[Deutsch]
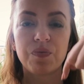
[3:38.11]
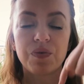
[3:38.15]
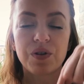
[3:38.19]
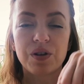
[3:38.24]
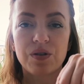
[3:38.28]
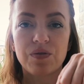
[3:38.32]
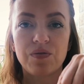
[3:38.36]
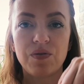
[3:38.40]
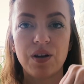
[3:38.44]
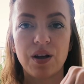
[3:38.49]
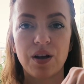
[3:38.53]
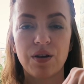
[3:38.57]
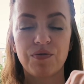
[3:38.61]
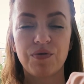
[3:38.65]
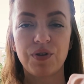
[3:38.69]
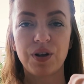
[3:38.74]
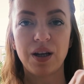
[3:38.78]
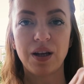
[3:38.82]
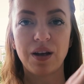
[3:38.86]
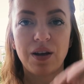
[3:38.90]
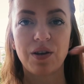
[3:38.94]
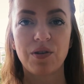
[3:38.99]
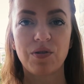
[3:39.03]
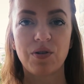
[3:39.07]
Deswegen
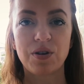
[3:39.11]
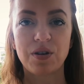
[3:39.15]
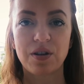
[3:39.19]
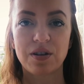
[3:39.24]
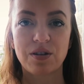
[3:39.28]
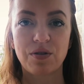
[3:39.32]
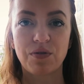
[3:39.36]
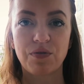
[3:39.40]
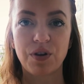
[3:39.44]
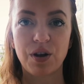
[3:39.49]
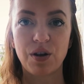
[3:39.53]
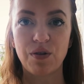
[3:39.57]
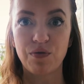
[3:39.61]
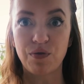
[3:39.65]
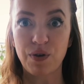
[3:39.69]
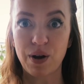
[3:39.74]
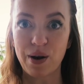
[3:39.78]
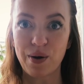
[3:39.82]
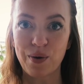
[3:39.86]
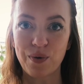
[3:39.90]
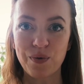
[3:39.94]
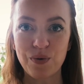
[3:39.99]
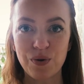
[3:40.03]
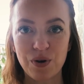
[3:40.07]
verlinke ich euch das auf jeden
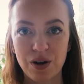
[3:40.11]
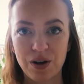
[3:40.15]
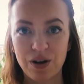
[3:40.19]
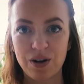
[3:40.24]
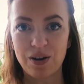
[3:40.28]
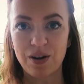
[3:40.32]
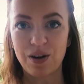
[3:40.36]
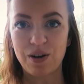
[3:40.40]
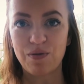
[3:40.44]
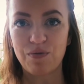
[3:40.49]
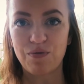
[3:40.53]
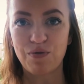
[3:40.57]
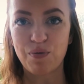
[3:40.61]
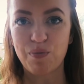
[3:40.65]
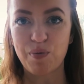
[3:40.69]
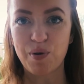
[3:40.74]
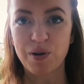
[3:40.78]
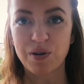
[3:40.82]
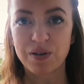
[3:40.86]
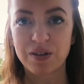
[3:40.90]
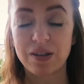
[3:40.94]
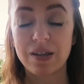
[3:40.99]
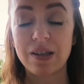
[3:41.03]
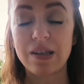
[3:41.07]
Fall auch unten in der
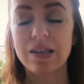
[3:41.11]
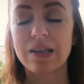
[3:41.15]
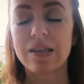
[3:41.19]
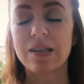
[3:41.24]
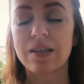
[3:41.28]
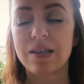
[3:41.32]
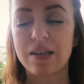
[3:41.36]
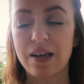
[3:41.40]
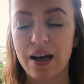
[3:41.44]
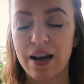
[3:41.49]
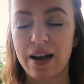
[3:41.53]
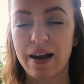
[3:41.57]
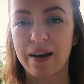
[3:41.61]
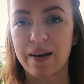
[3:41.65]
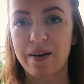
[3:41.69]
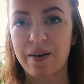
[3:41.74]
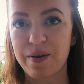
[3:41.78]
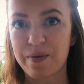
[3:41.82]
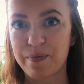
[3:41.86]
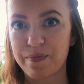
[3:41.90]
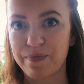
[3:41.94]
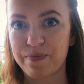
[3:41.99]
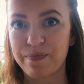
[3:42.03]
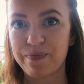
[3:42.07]
Infobox. Die ist sehr
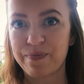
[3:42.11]
lecker.